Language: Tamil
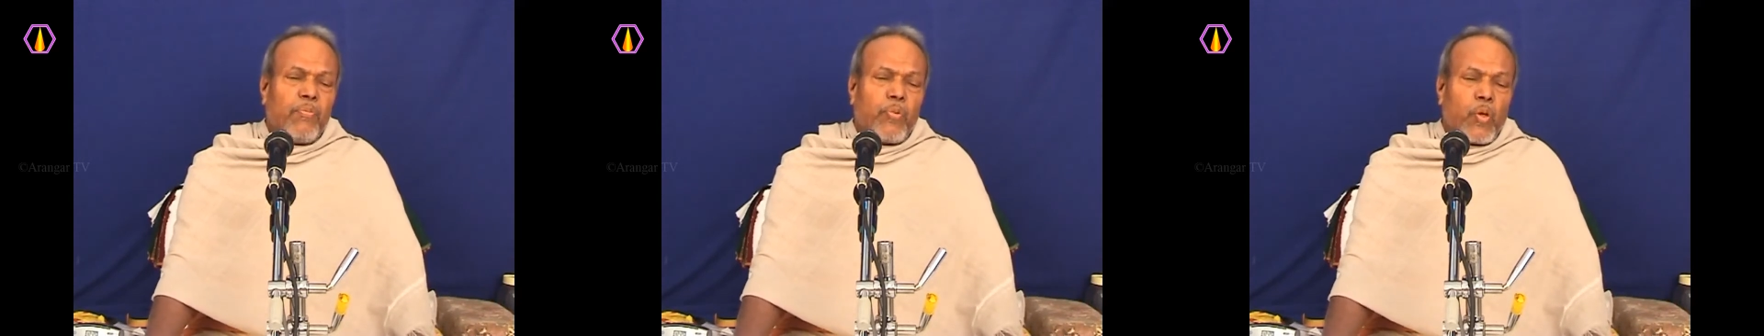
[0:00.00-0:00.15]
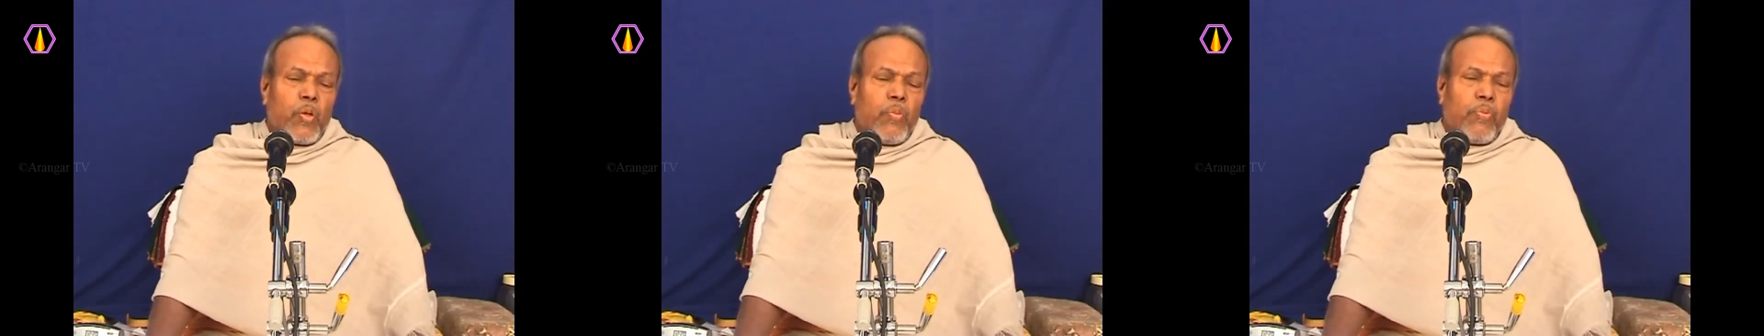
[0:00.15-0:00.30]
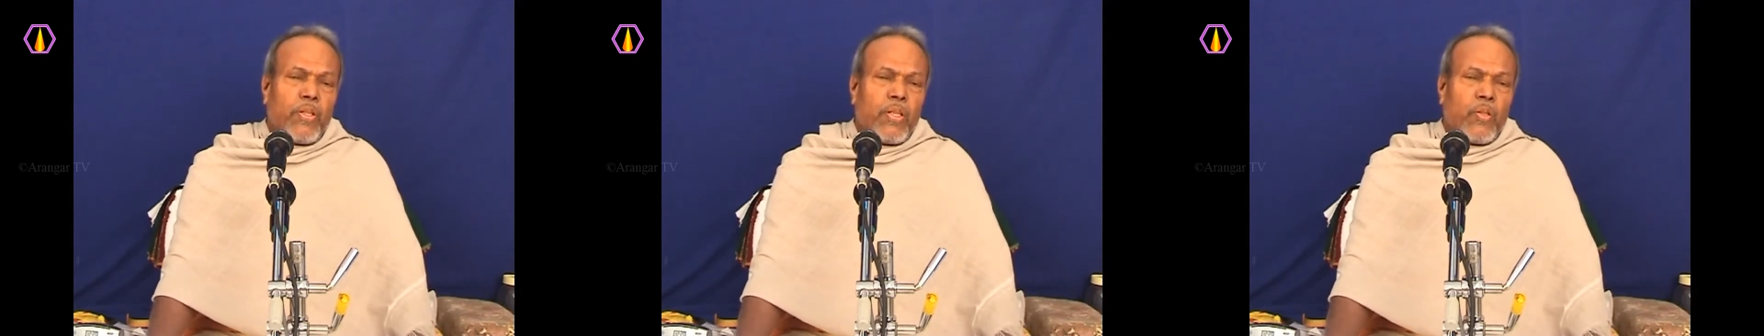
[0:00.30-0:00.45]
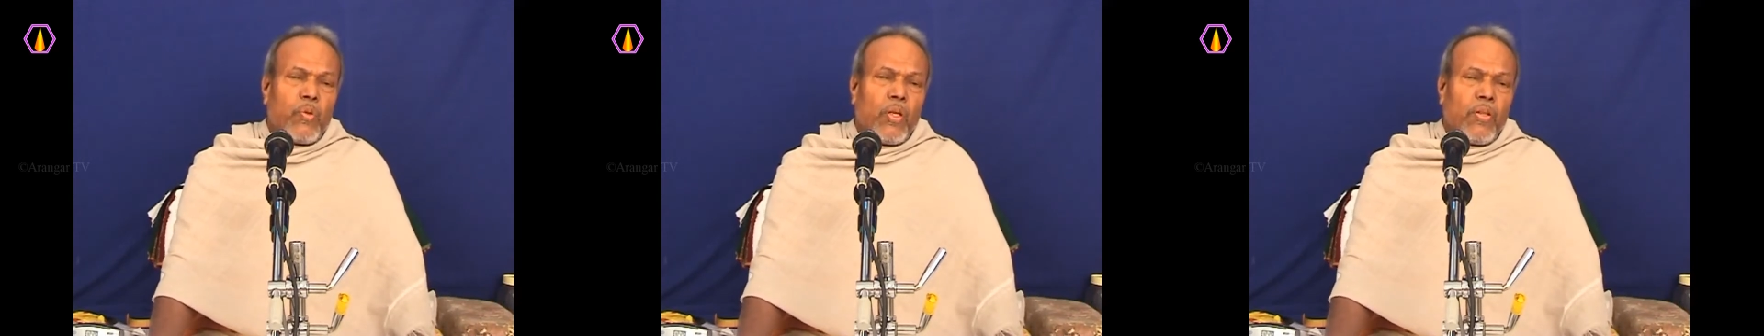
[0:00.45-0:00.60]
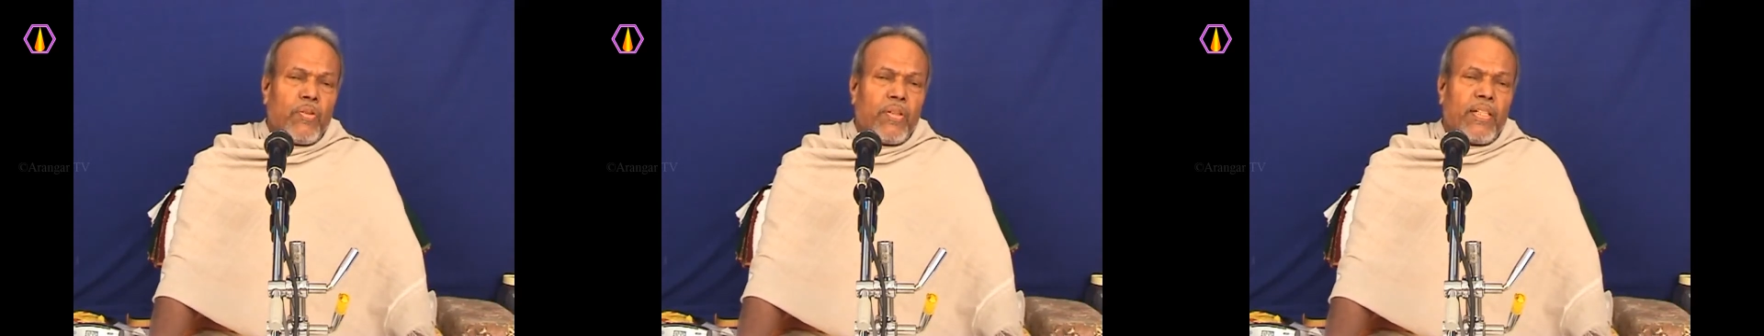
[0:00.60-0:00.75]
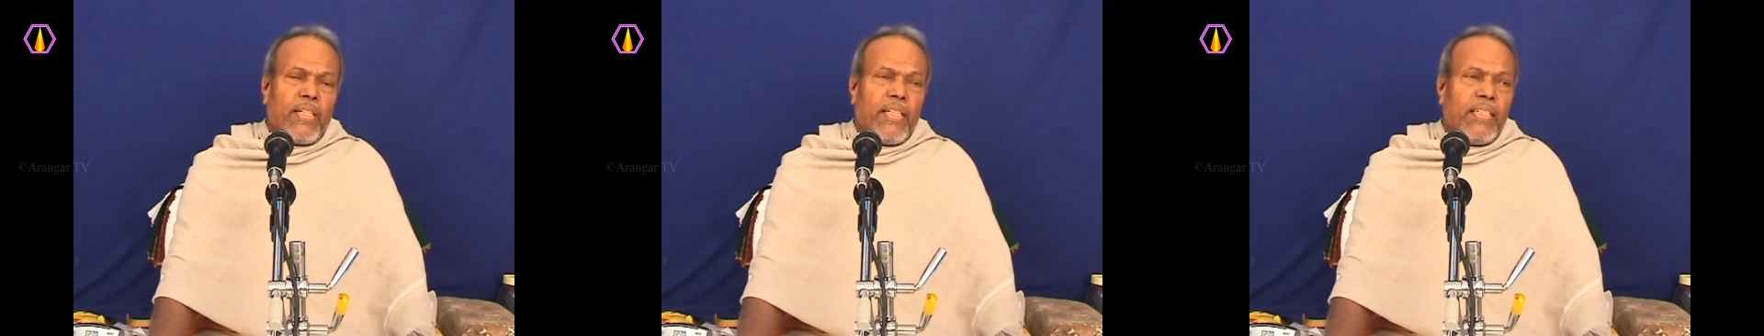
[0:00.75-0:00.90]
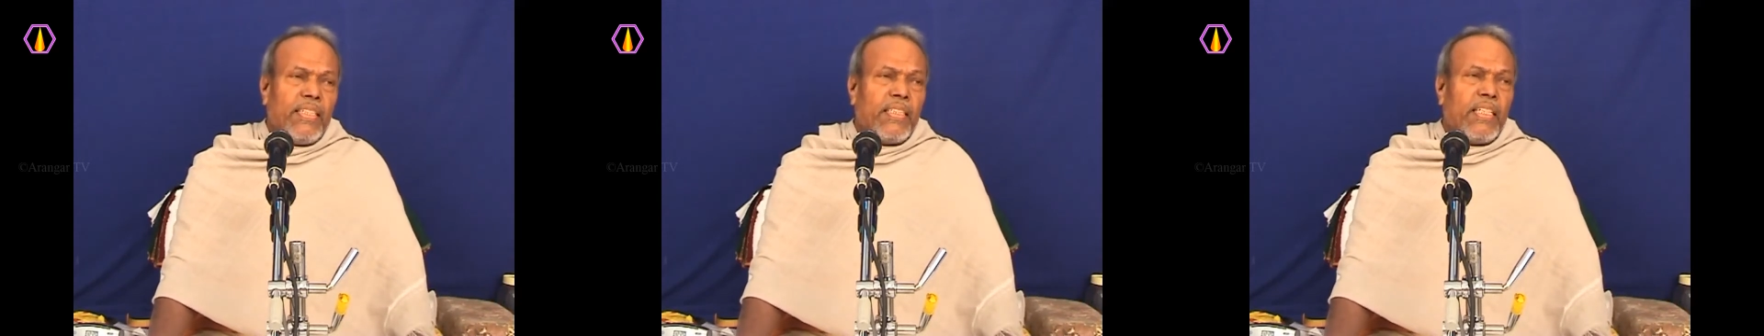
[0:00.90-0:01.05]
பொருள்பட்டு
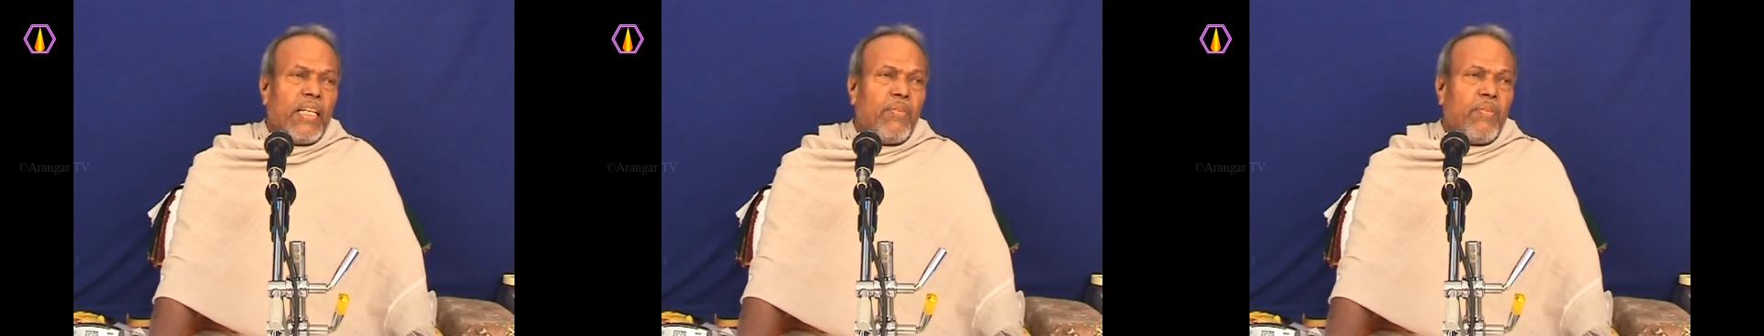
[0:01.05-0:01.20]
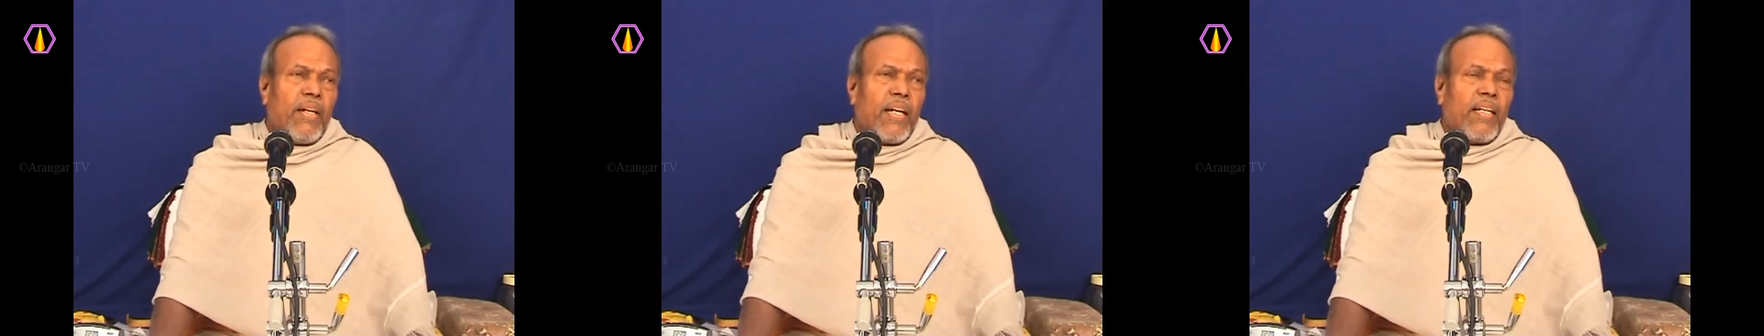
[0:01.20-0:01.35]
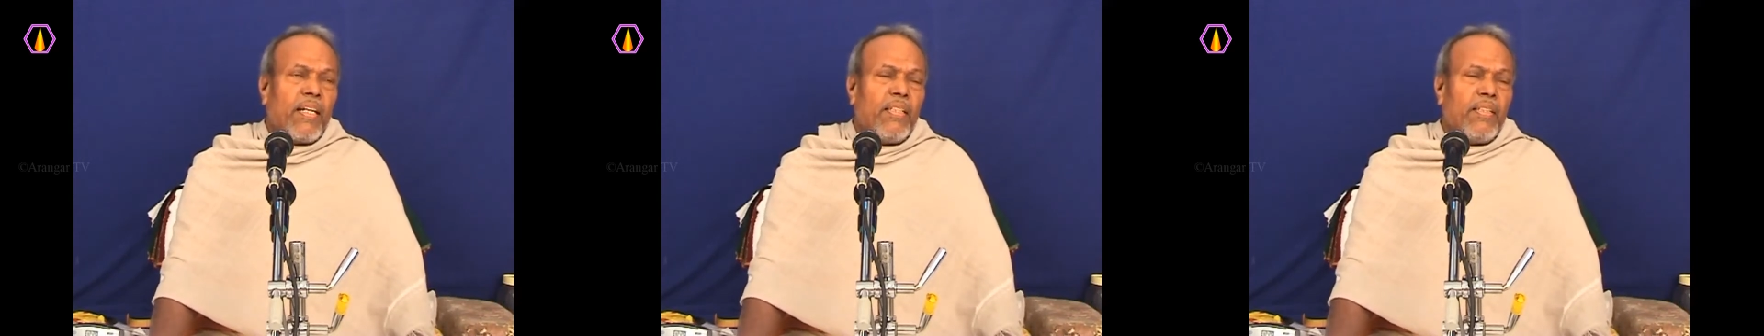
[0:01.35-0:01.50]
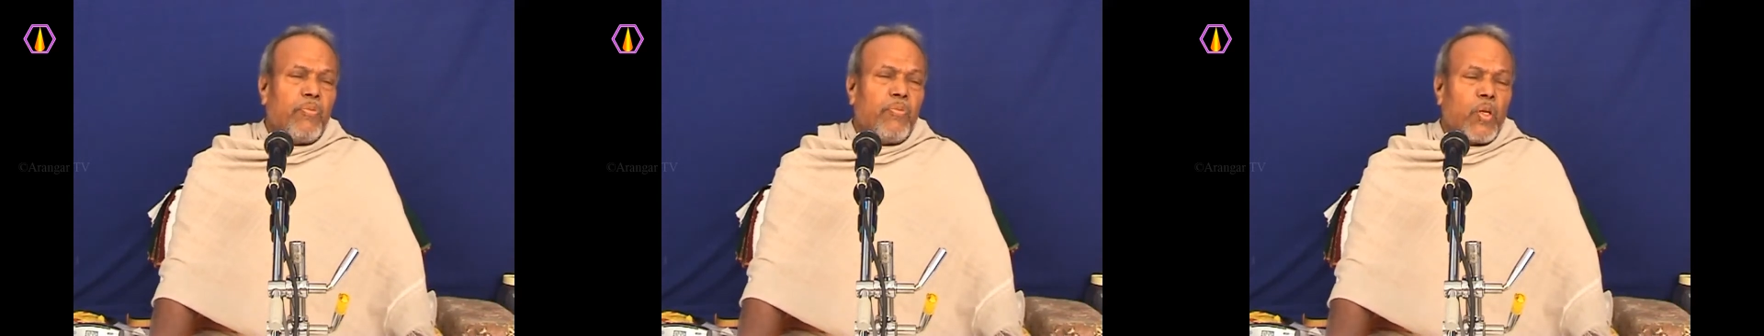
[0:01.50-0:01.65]
உள்ளவர்கள் நிச்சயமாக